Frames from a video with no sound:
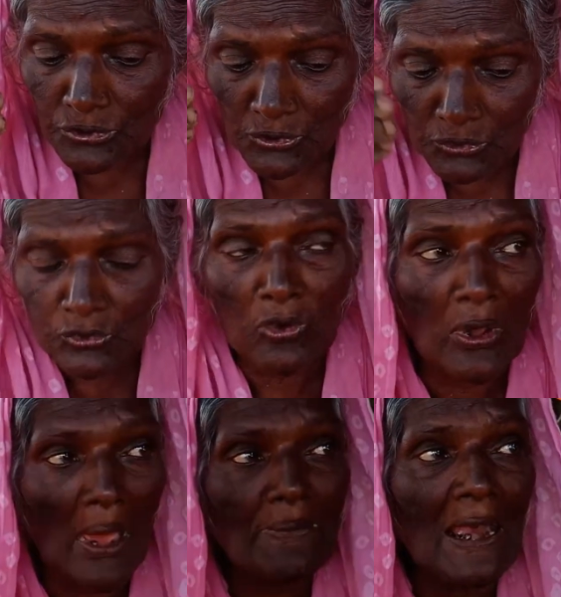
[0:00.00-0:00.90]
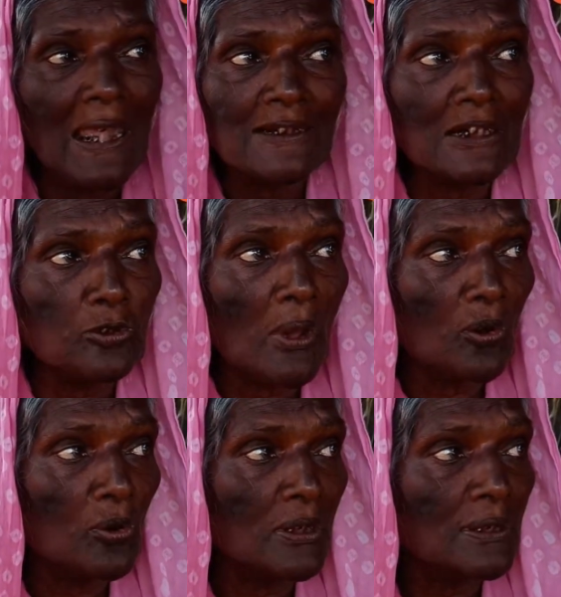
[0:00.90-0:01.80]
সুস্থ হই আমি আল্লাহ যা
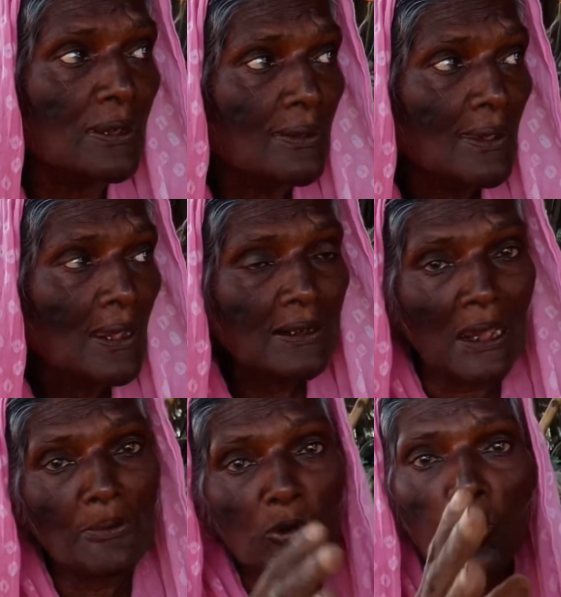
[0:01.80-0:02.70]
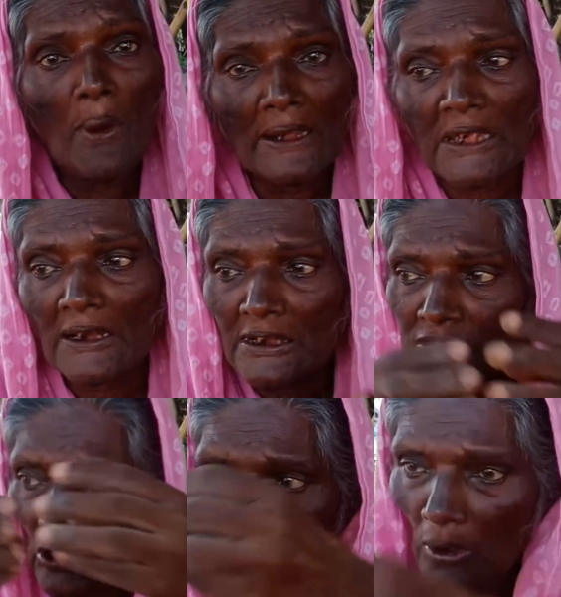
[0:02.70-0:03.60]
দোয়া করি কি আমি ঘুমায় থাকি
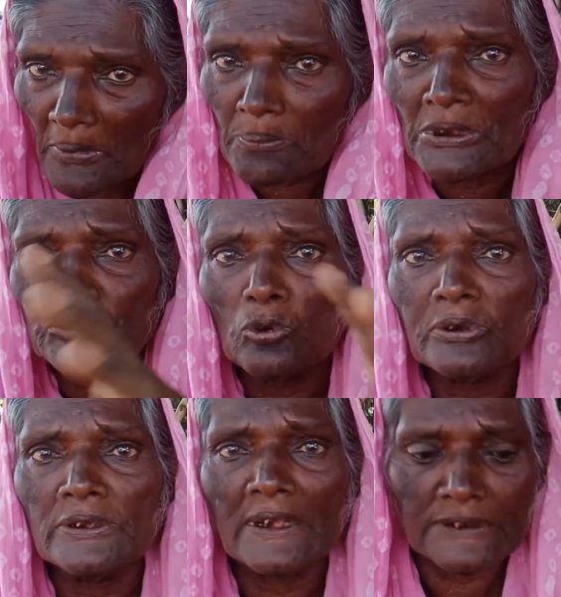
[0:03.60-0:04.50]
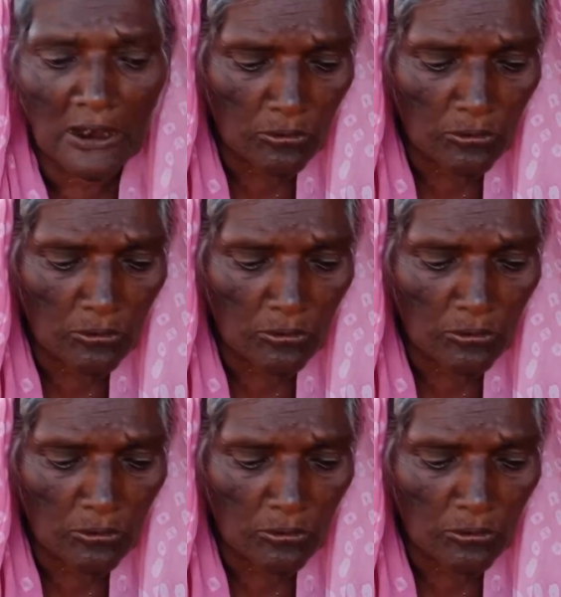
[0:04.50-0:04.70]
তখন আমার মৃত্যু দিয়ে